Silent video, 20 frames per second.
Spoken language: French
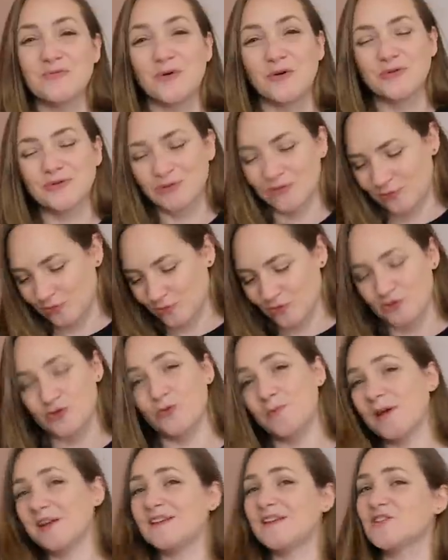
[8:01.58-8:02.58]
montre, donc
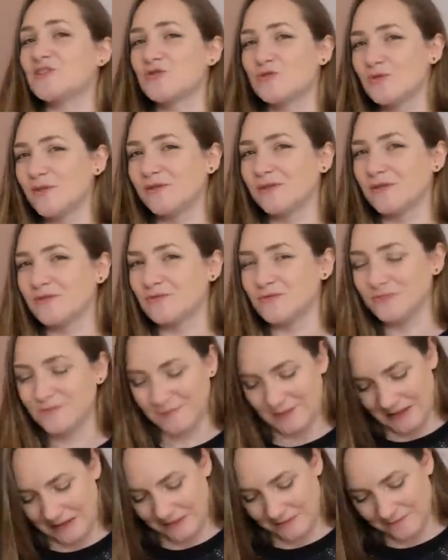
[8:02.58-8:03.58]
je partage tout avec vous.
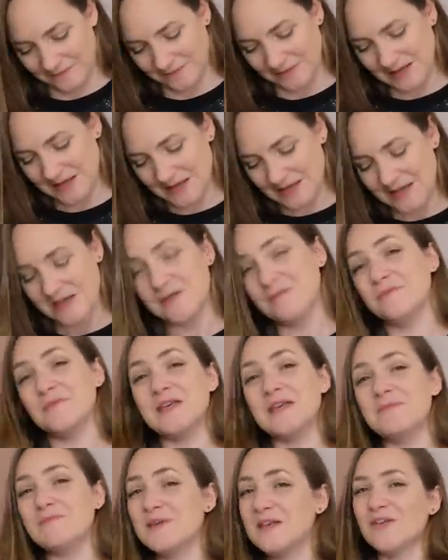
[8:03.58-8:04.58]
Hein
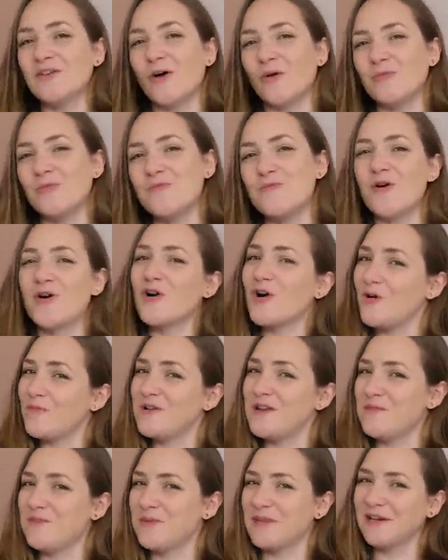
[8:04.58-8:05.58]
mes meilleurs moments comme
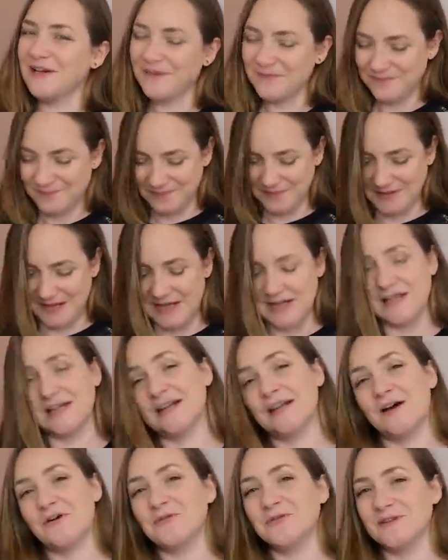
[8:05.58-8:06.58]
les pires.
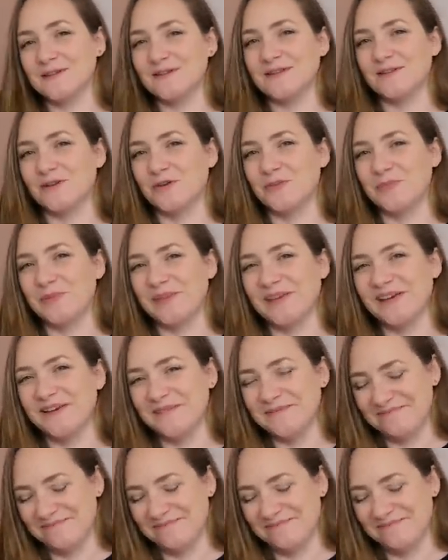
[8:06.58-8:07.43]
Et là, on était dans le pire